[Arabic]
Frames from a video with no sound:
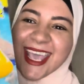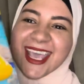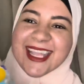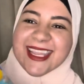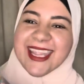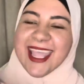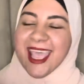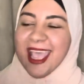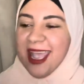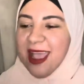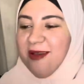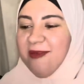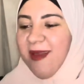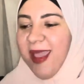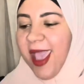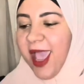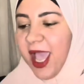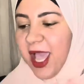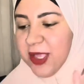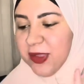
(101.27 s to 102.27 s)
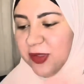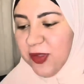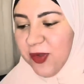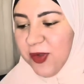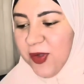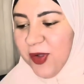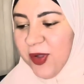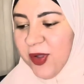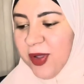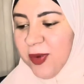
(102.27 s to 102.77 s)
ده يا جماعة
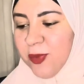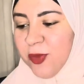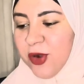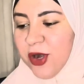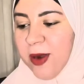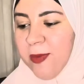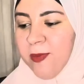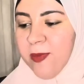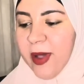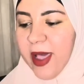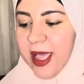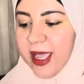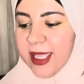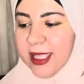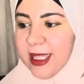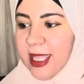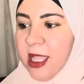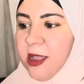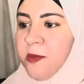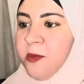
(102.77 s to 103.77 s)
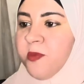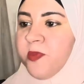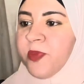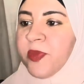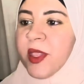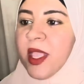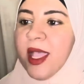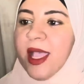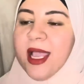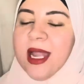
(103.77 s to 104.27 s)
طوق مربع كده
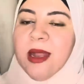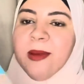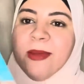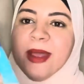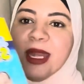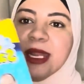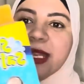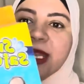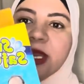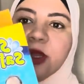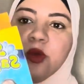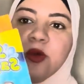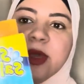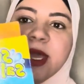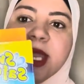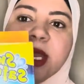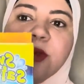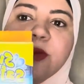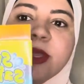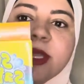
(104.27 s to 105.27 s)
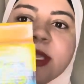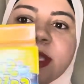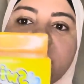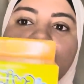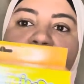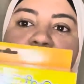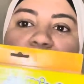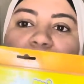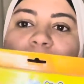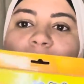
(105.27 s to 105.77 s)
احلام قالت لي ان هو حلو
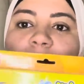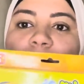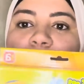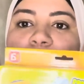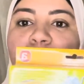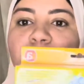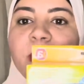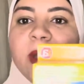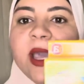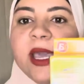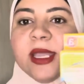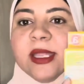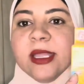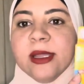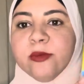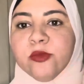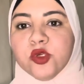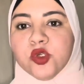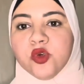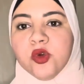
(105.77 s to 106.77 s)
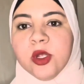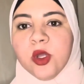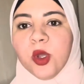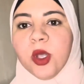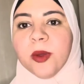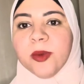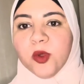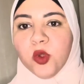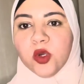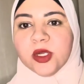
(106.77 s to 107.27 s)
جدا وان هي جربته مع ادهم وجوري
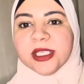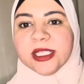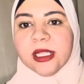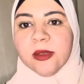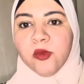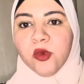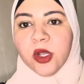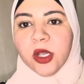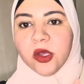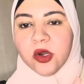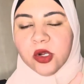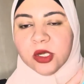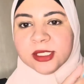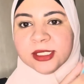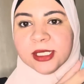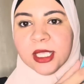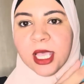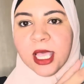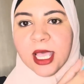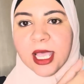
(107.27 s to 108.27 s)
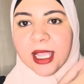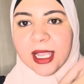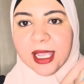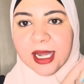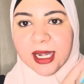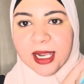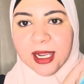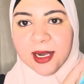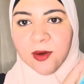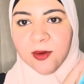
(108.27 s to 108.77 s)
وجابته لسليم الكراز
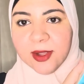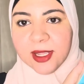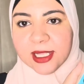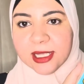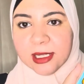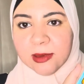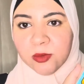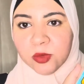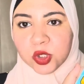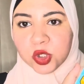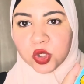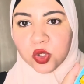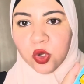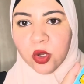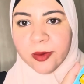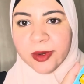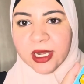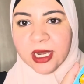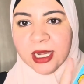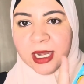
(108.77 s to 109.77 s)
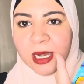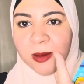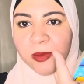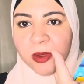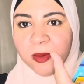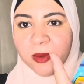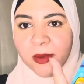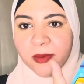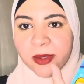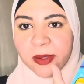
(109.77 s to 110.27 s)
كان حلو جدا بصوا هو من هنا
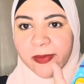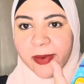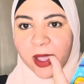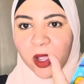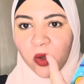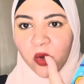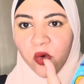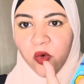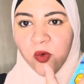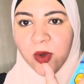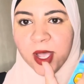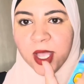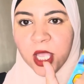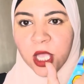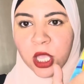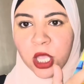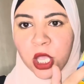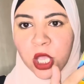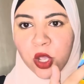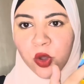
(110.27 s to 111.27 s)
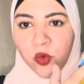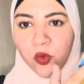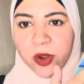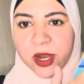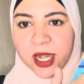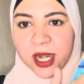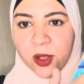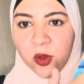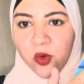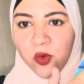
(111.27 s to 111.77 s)
البيبي بيبقى جوه
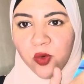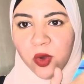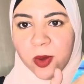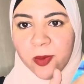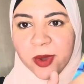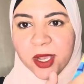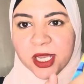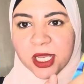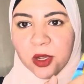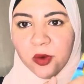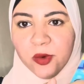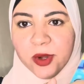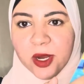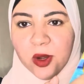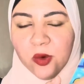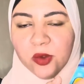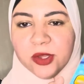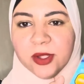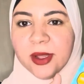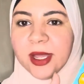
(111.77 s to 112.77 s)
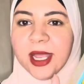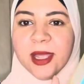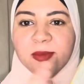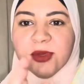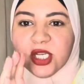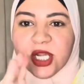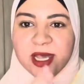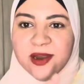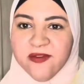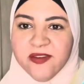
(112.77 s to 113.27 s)
وهنا جوه ميه ورجله آه،
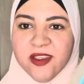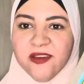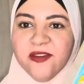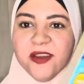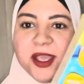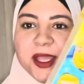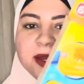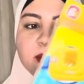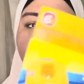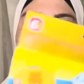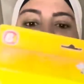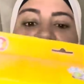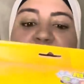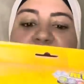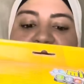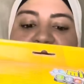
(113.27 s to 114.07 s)
مش عارفه ايه فكرته لما